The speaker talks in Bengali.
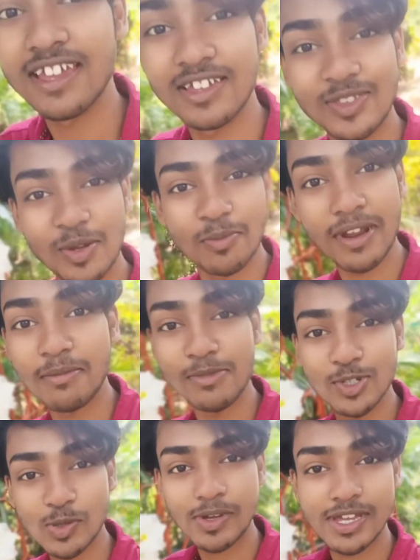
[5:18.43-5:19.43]
তোমরা এমনি
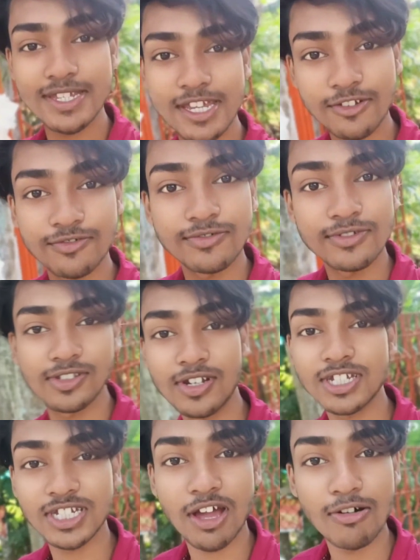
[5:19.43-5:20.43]
সময় এসে যেন ফুল তোলার
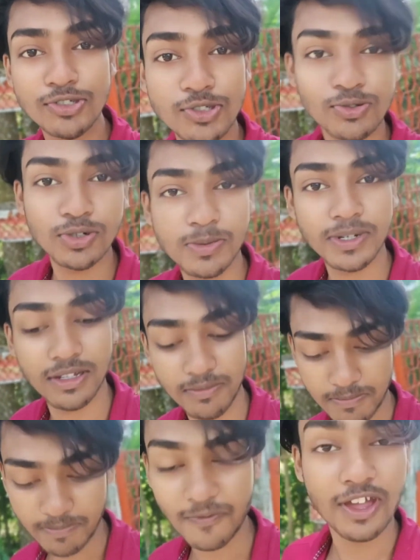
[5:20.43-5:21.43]
সাহসও করবে না
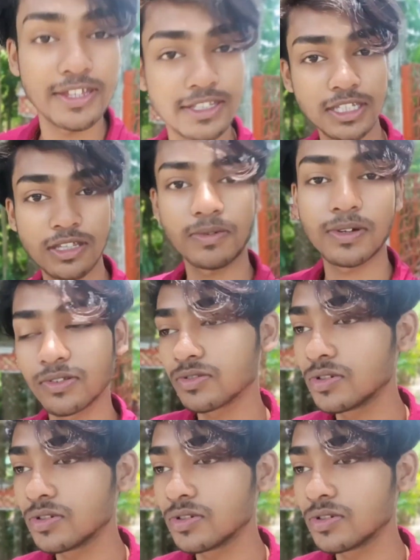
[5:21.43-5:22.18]
ফাইন দিতে হবে কিন্তু